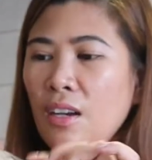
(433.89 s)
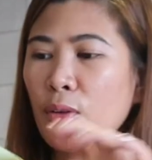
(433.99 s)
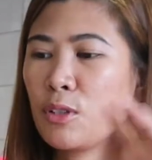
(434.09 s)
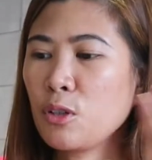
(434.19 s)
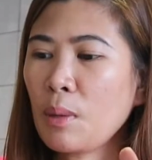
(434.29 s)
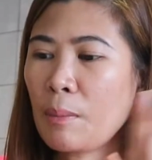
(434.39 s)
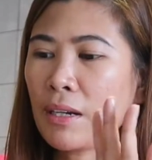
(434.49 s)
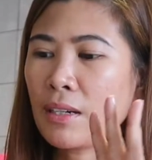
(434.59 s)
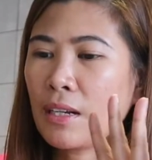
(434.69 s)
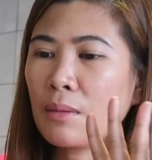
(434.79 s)
Ewan ko ba,
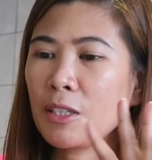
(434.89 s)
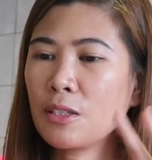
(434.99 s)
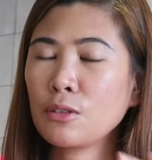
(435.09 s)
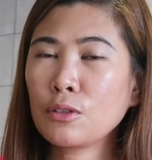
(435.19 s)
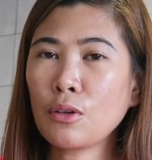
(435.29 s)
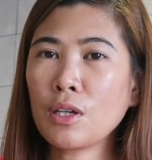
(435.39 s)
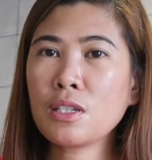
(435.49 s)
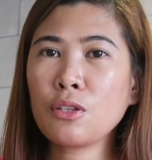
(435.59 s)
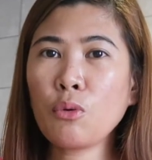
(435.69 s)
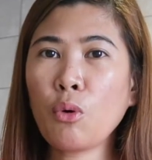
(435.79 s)
parang gagamitin ko to
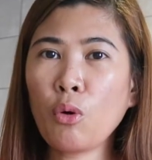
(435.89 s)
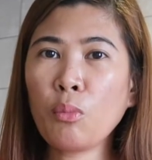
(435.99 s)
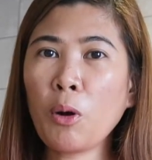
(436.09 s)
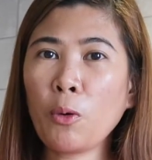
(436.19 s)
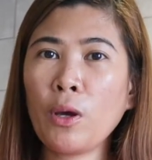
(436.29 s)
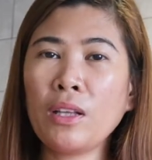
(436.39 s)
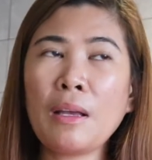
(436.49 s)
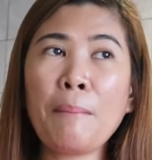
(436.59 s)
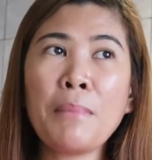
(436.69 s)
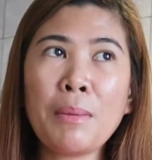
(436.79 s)
kasi jojoba oil
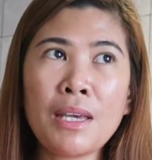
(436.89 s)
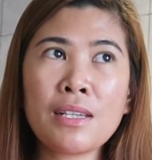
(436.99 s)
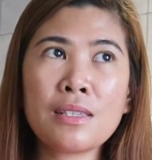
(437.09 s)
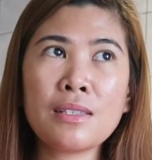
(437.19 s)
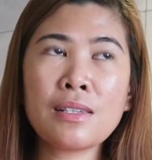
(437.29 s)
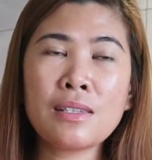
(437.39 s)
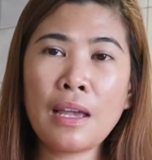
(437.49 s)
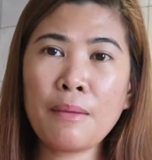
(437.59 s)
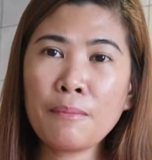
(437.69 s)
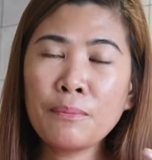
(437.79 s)
mimics the
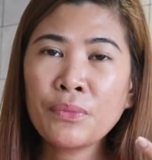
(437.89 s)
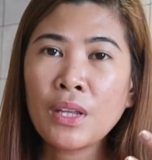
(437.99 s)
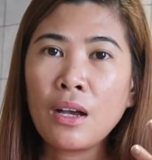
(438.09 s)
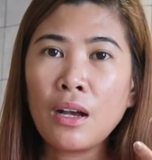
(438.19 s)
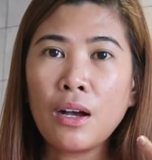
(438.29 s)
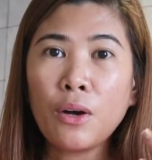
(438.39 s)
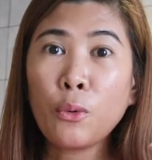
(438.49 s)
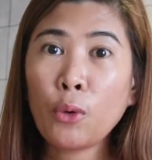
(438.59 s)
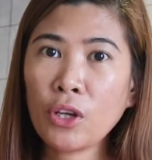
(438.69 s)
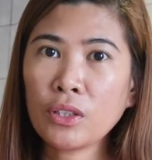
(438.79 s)
same uh,
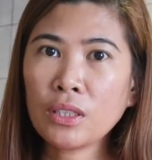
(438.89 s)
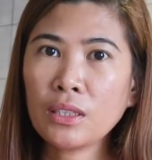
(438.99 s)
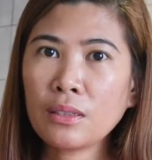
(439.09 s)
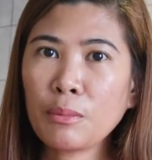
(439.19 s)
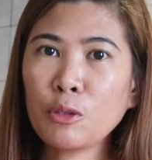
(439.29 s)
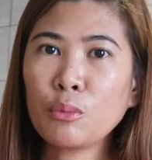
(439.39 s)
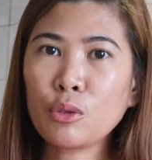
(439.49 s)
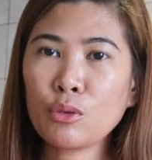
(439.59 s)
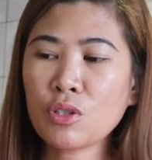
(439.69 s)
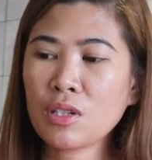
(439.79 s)
oil na
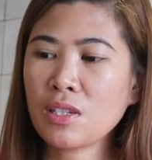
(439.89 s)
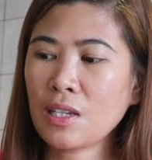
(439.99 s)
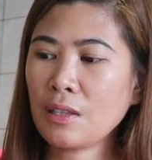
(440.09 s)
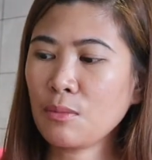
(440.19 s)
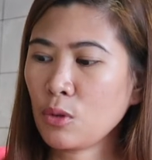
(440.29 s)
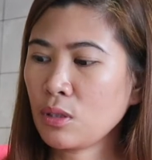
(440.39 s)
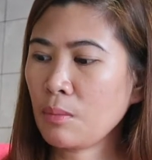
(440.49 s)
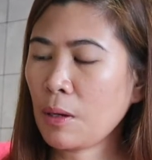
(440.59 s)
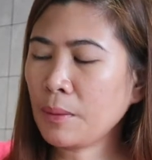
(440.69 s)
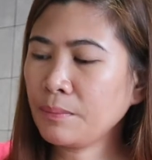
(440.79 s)
pinuproduce ng skin mo, ba?
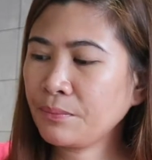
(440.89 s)
Diba?